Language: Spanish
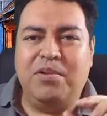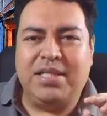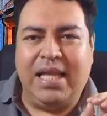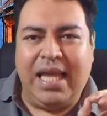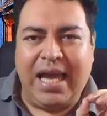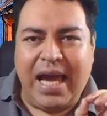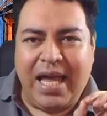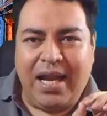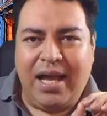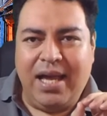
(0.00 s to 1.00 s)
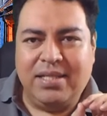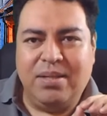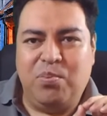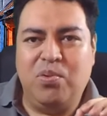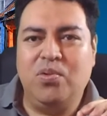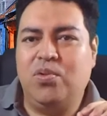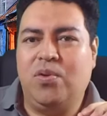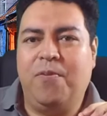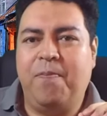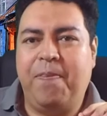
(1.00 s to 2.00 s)
Tenemos que llegar a ese
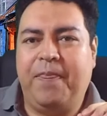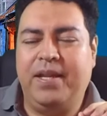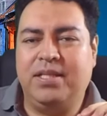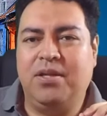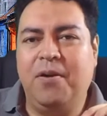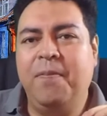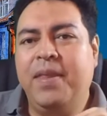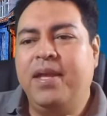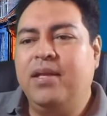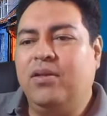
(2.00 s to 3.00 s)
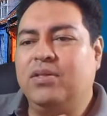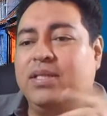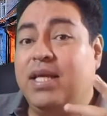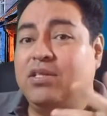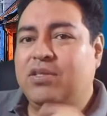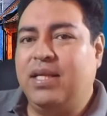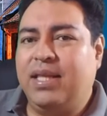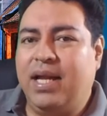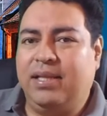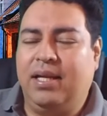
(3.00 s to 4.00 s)
punto. ¿Listo? Entonces de eso
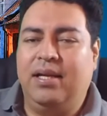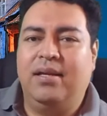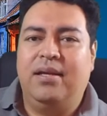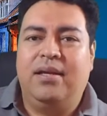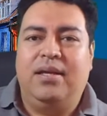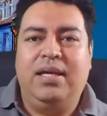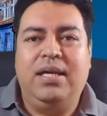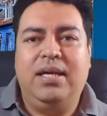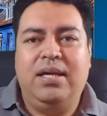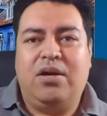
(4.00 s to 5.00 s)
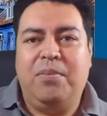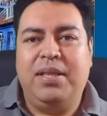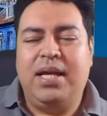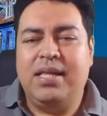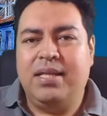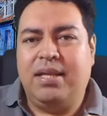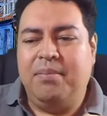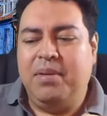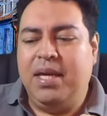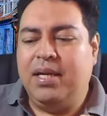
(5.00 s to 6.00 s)
se trata. Y comentarte
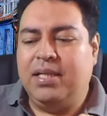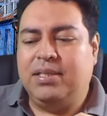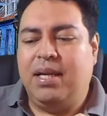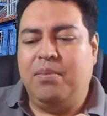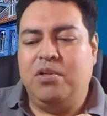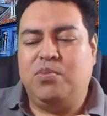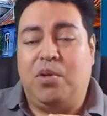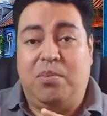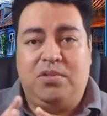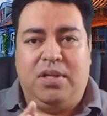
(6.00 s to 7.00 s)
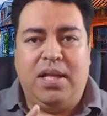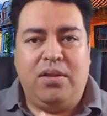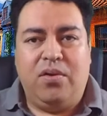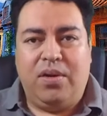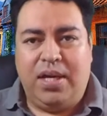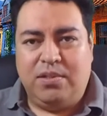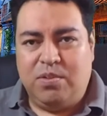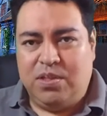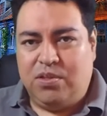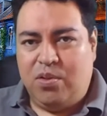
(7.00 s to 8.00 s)
también que estamos promocionando lo que
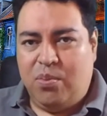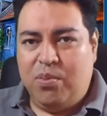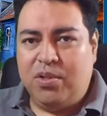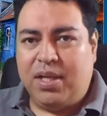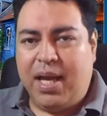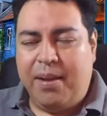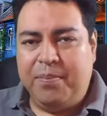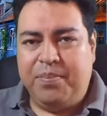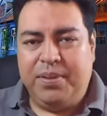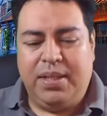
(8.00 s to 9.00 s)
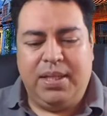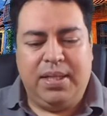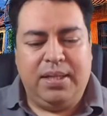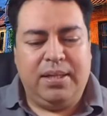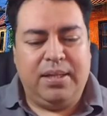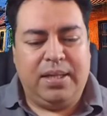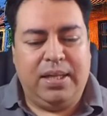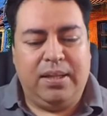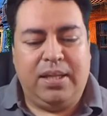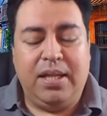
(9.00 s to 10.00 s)
es nuestro bootcamp, eh,
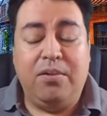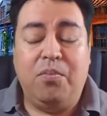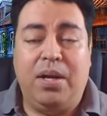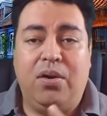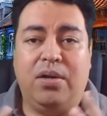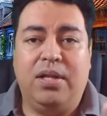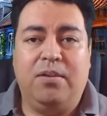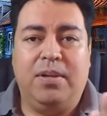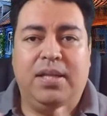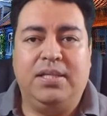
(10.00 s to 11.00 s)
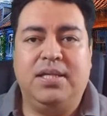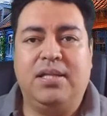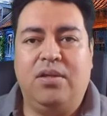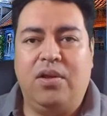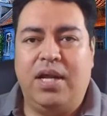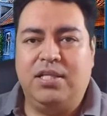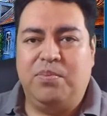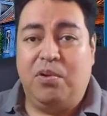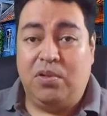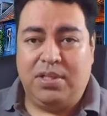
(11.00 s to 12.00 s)
que tiene un valor de 97
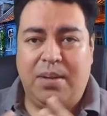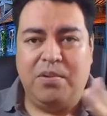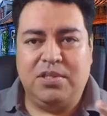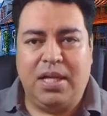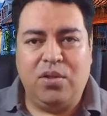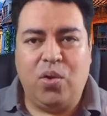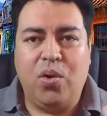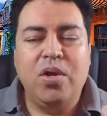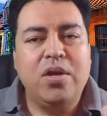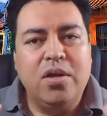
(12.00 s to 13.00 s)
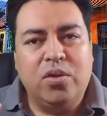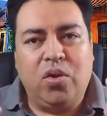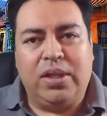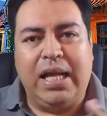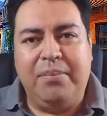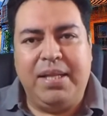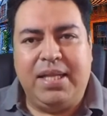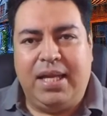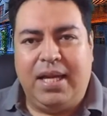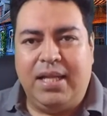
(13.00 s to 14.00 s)
dólares, pero lo estamos dando
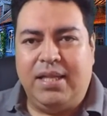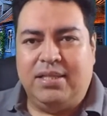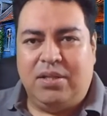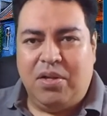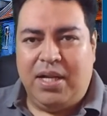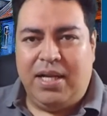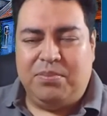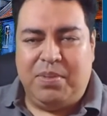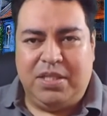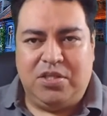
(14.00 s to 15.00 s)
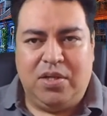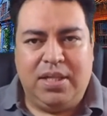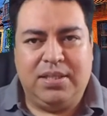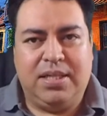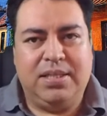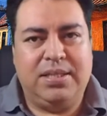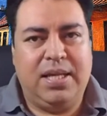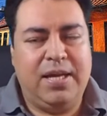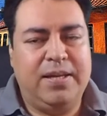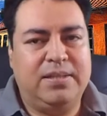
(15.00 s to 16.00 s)
totalmente gratis a todas las personas que
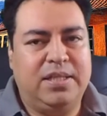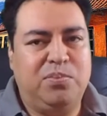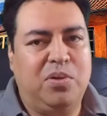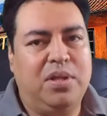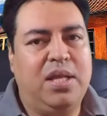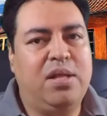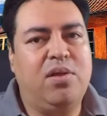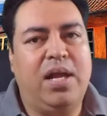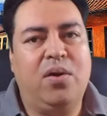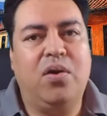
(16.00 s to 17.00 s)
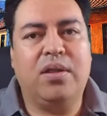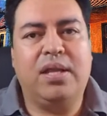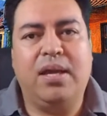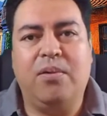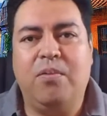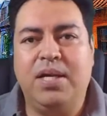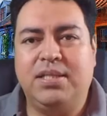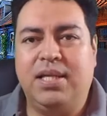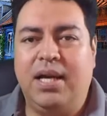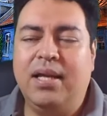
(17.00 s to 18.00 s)
estén respondiendo a la corta
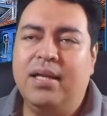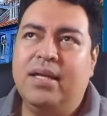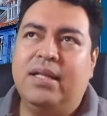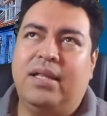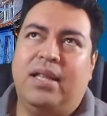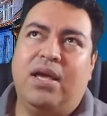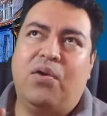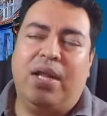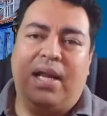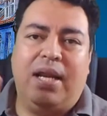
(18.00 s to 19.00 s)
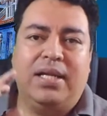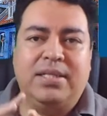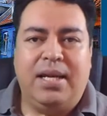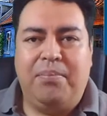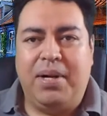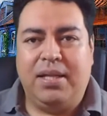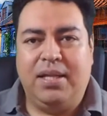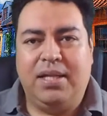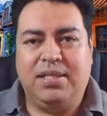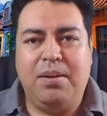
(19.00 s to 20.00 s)
encuesta. Te dejo el enlace en la
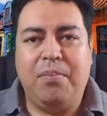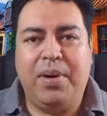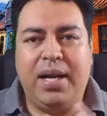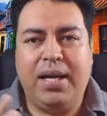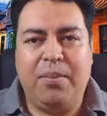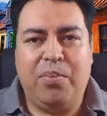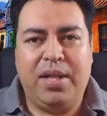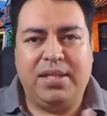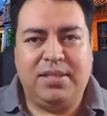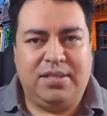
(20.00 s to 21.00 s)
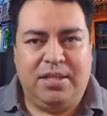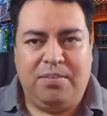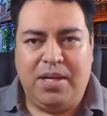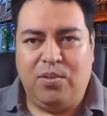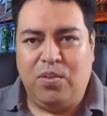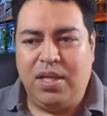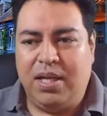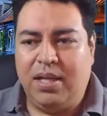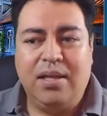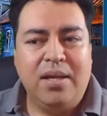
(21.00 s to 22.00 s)
parte de arriba para que puedas reservar tu
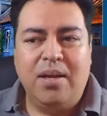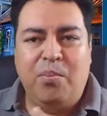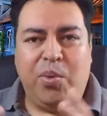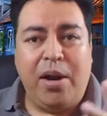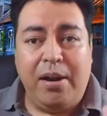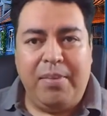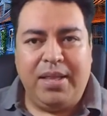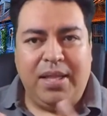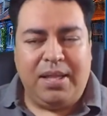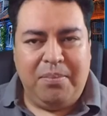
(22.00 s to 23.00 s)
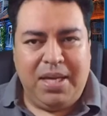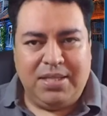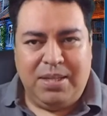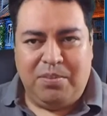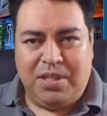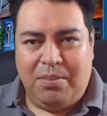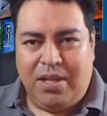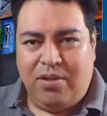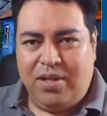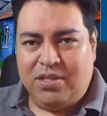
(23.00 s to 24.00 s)
ticket. Probablemente también estemos
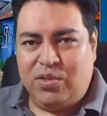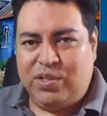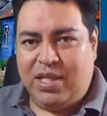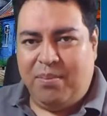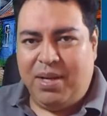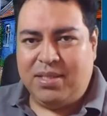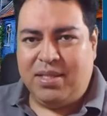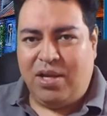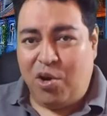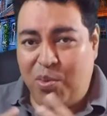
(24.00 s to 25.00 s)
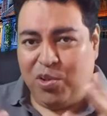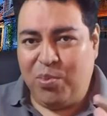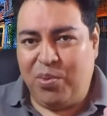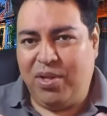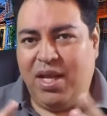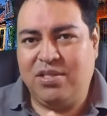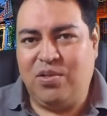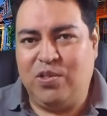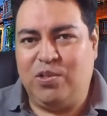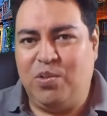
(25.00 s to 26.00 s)
hablando de estos temas, de cómo tú
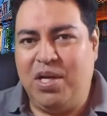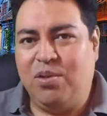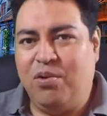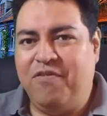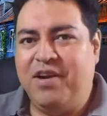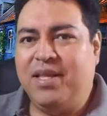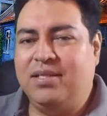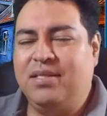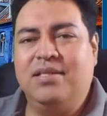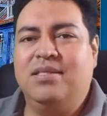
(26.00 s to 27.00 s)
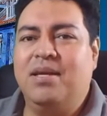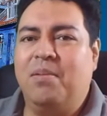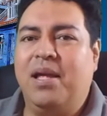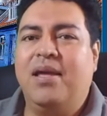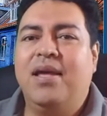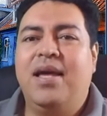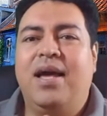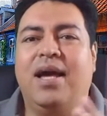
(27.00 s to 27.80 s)
podrías construir tu oferta resistible.